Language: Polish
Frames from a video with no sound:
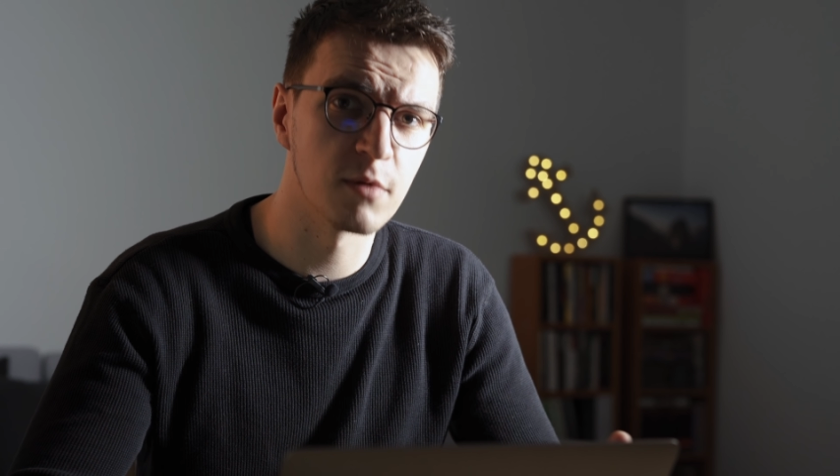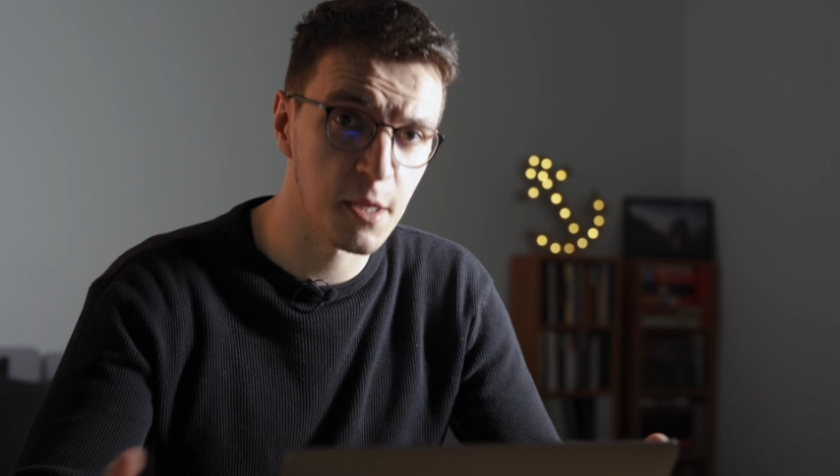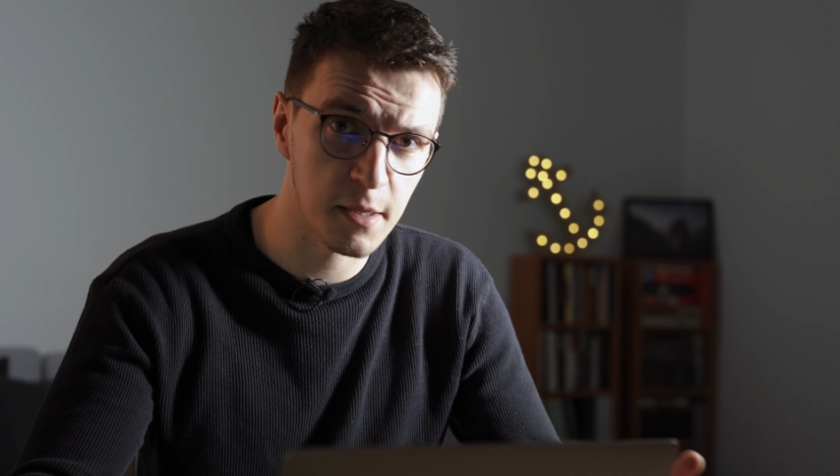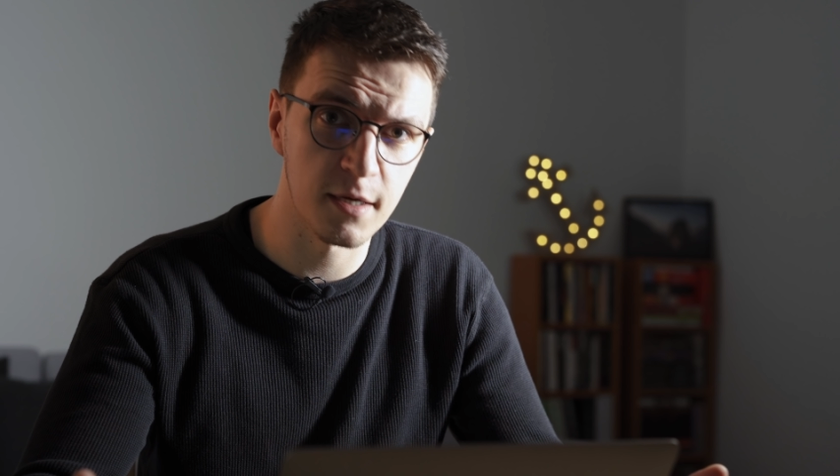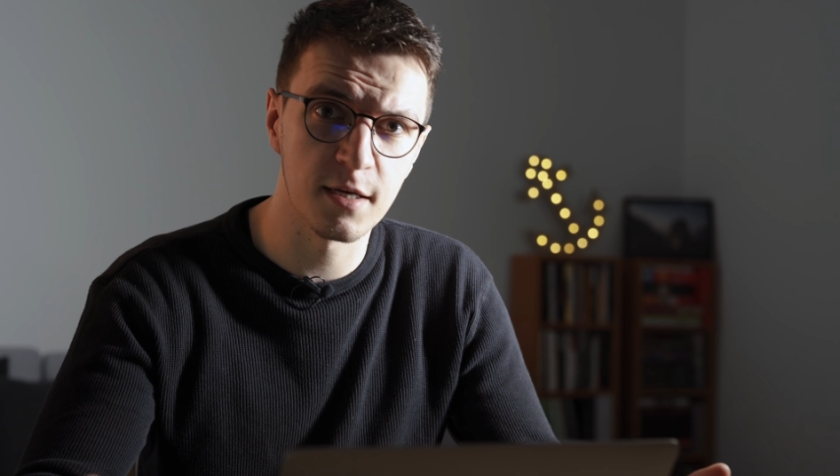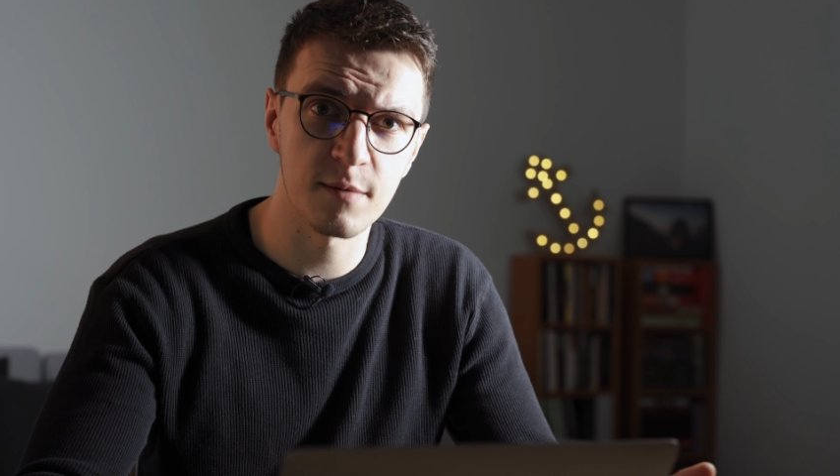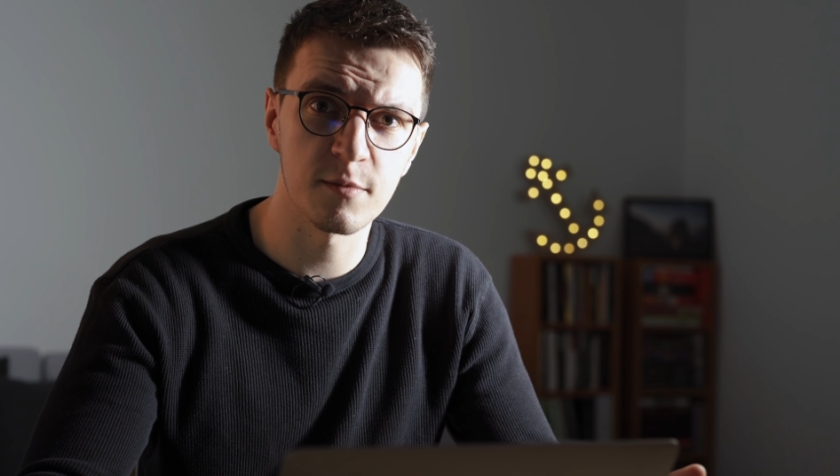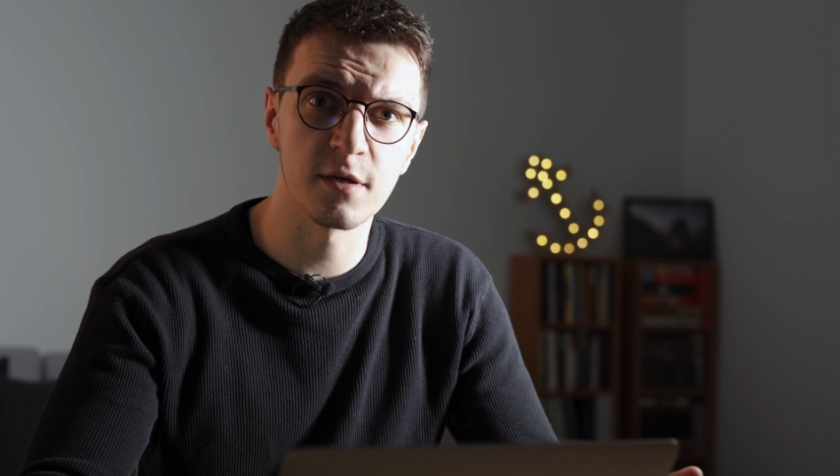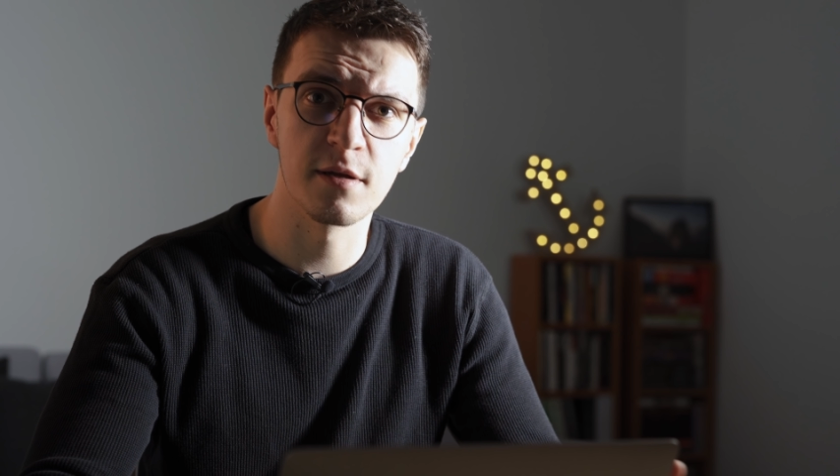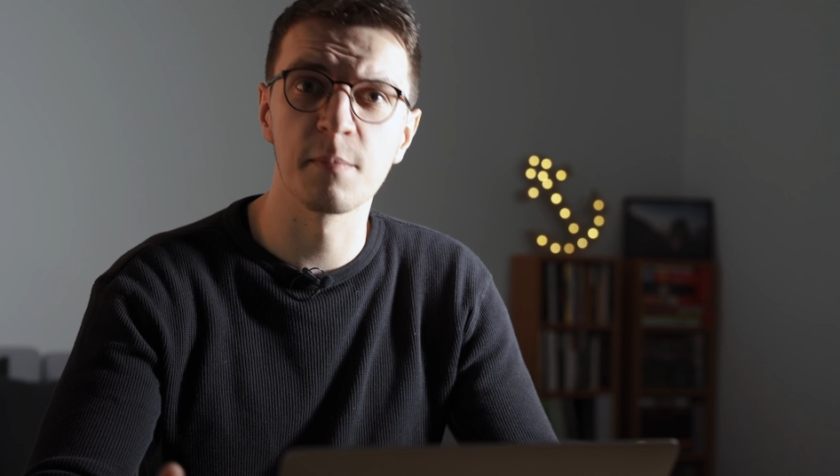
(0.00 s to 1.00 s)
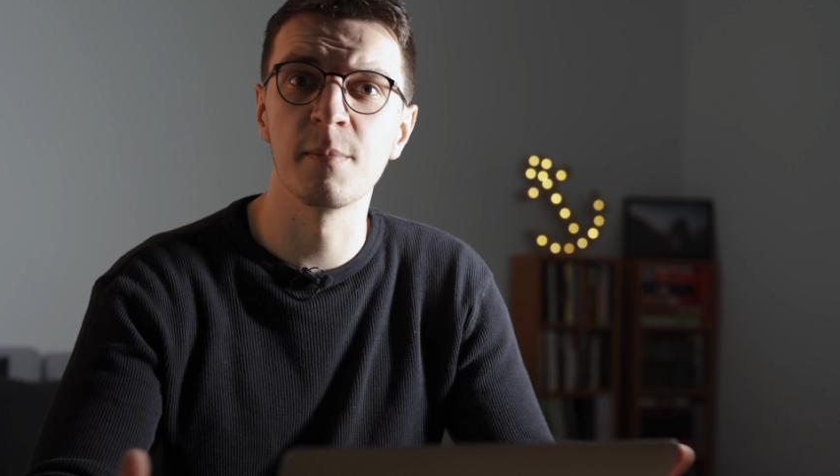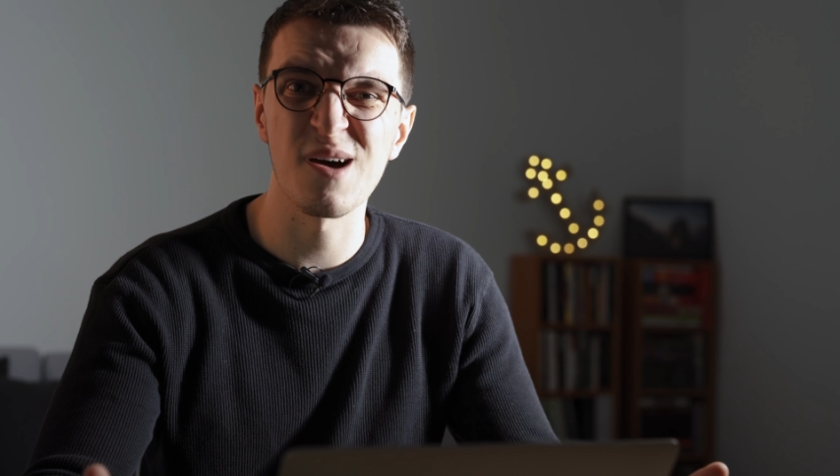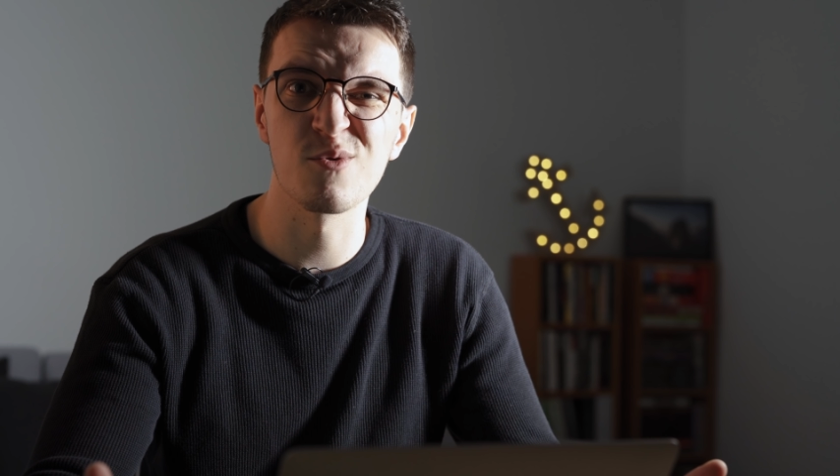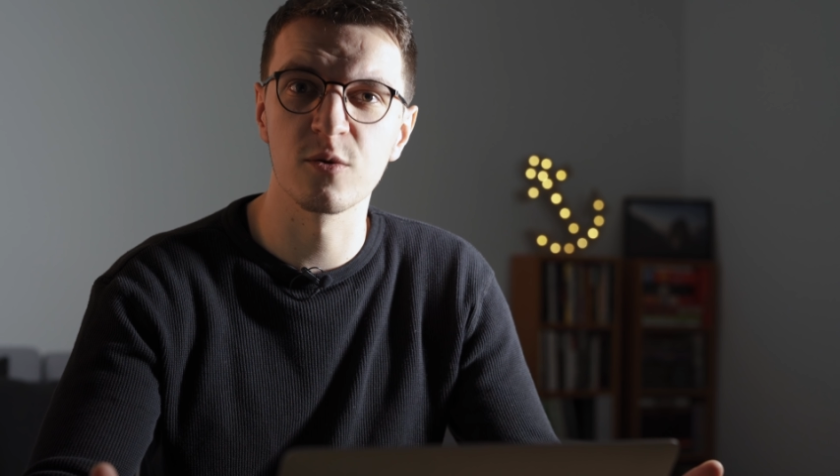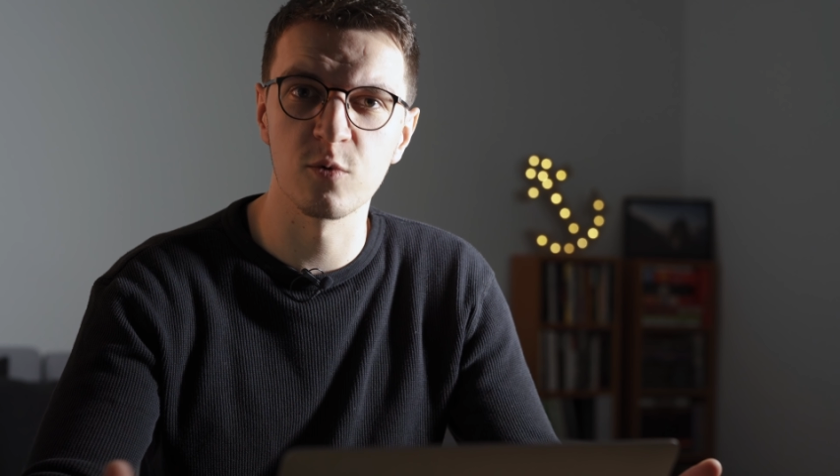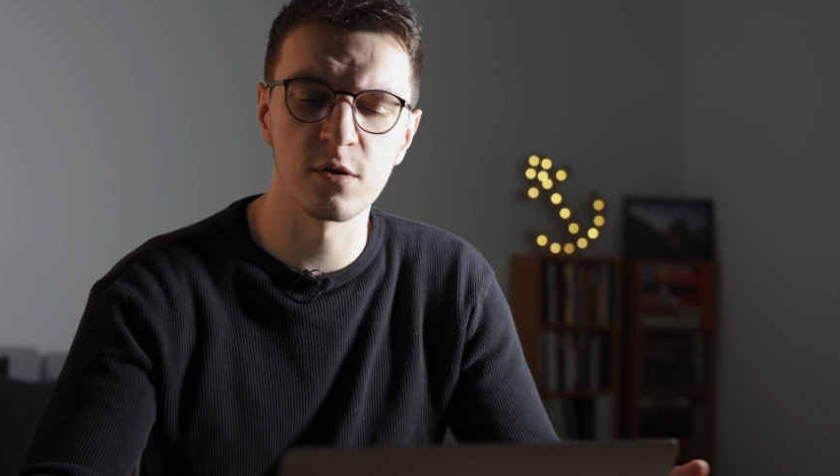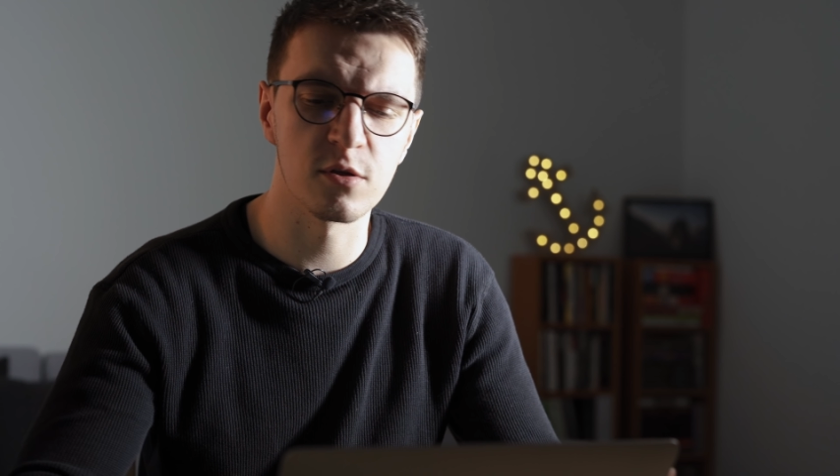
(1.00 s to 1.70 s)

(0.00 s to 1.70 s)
na Instagrama jest białe tło,